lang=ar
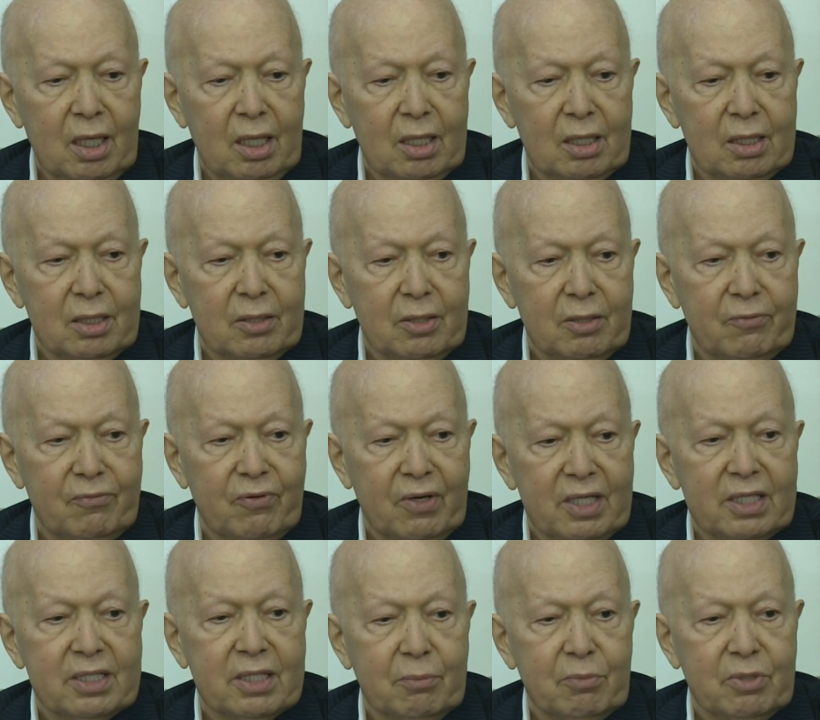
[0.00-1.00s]

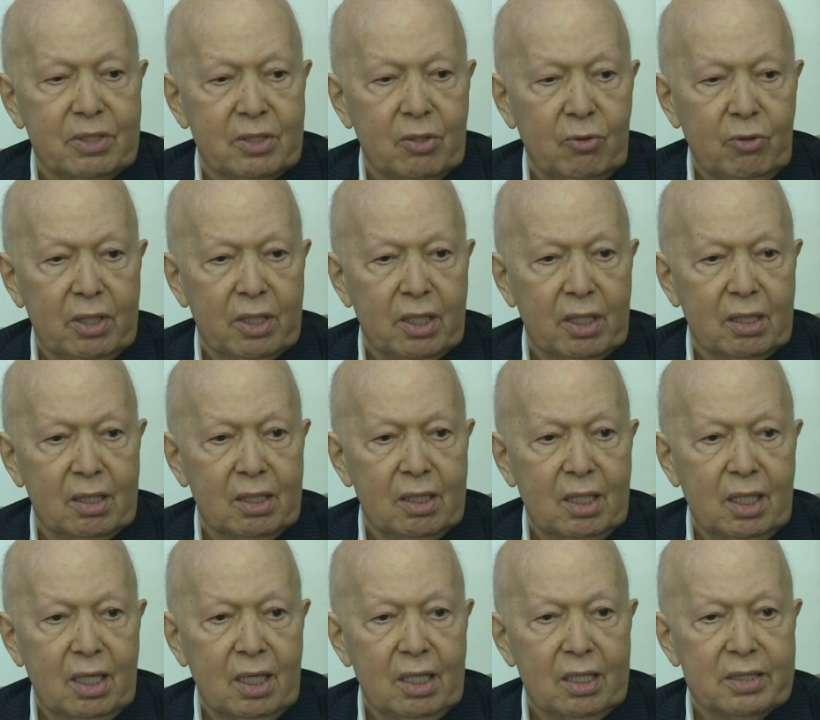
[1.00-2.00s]
الفريدة من نوعها
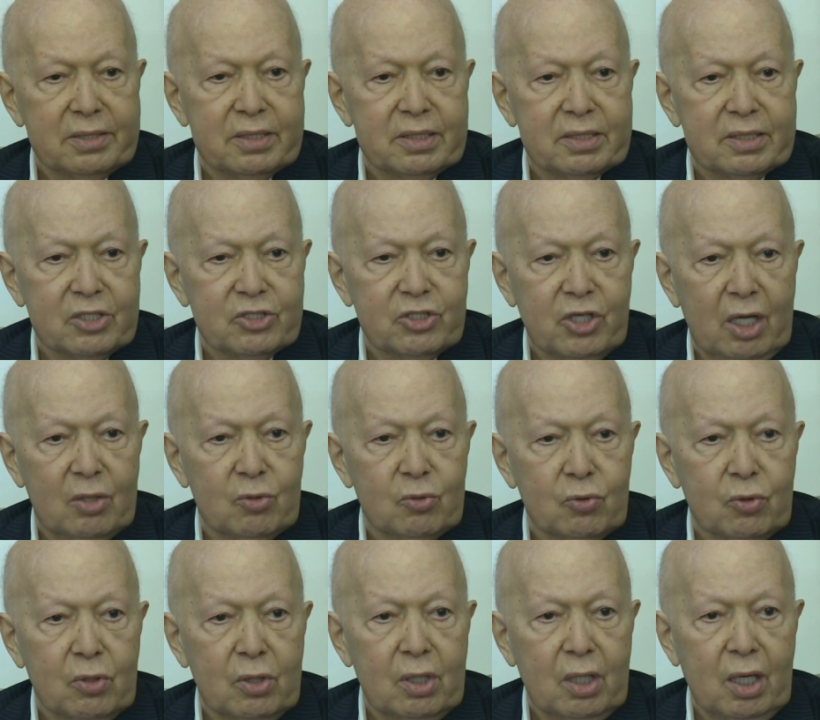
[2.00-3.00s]
التي
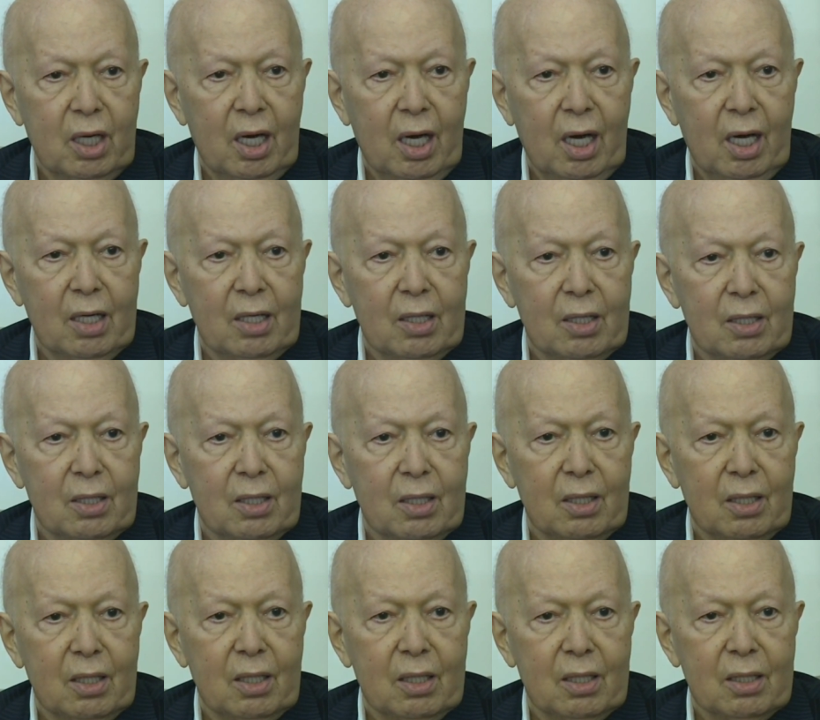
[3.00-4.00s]
تجعل
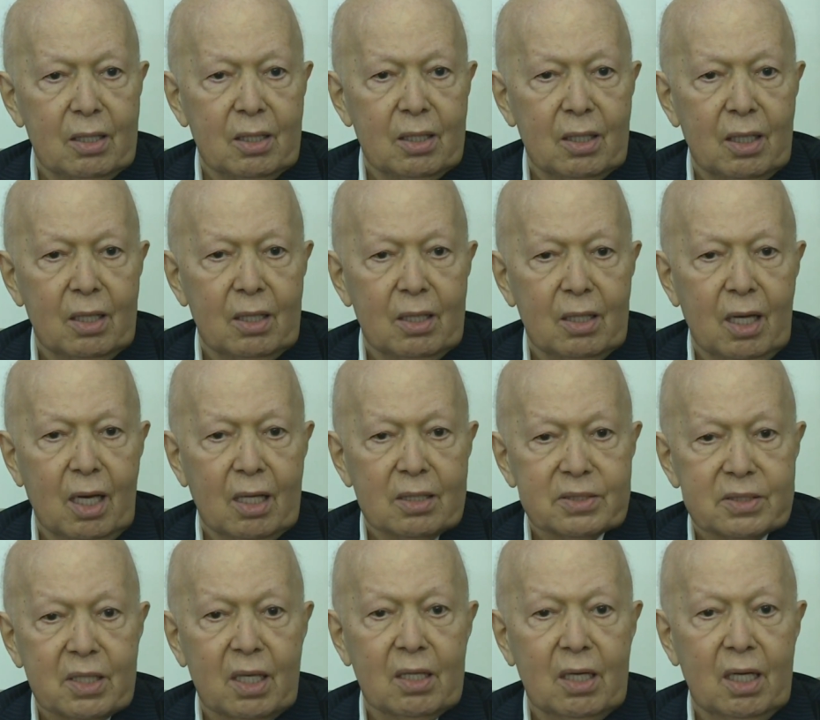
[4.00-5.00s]

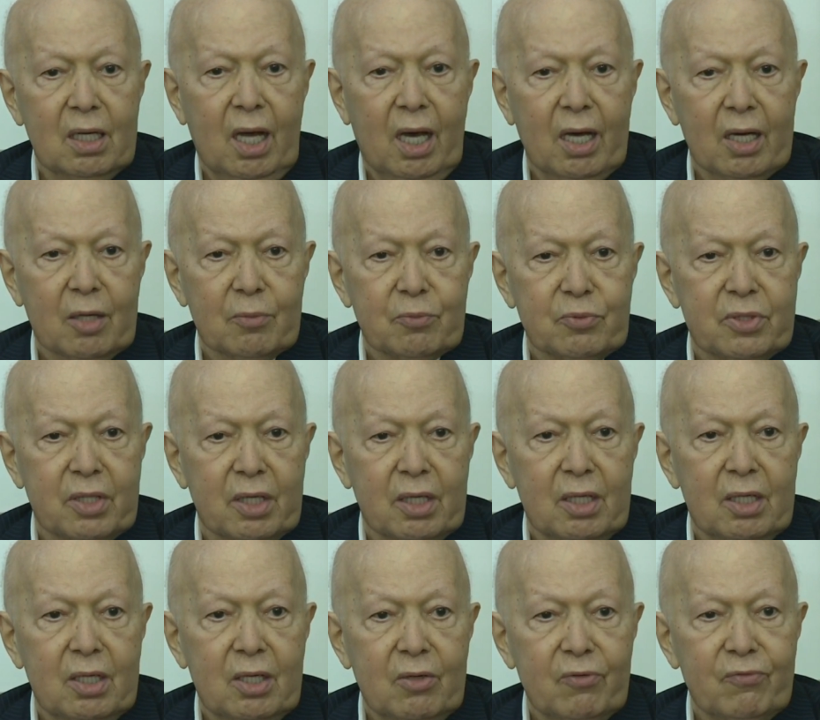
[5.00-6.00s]
الأصالة العربية
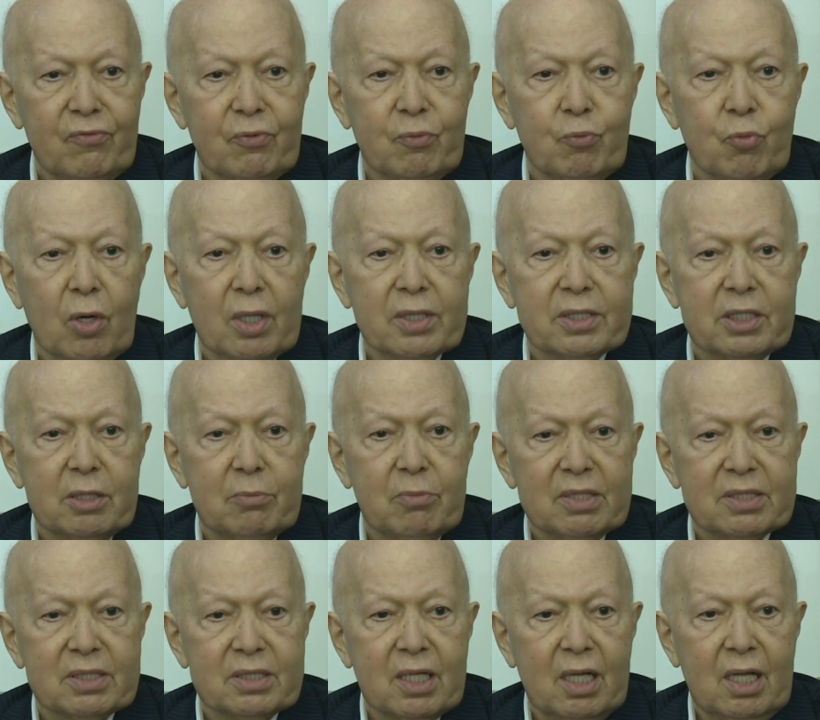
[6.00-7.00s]
في مقدمة